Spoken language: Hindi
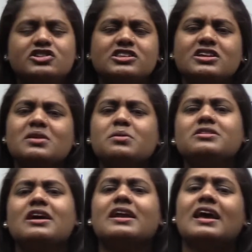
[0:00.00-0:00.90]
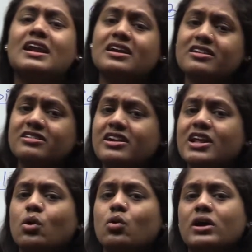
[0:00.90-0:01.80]
जितने भी सारे
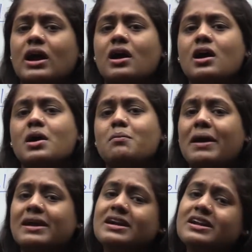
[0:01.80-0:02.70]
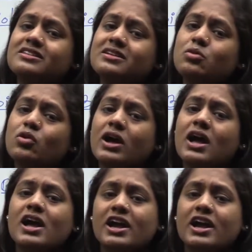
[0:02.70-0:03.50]
इलेक्ट्रिसिटी हो गया मैग्नेटिज्म हो गया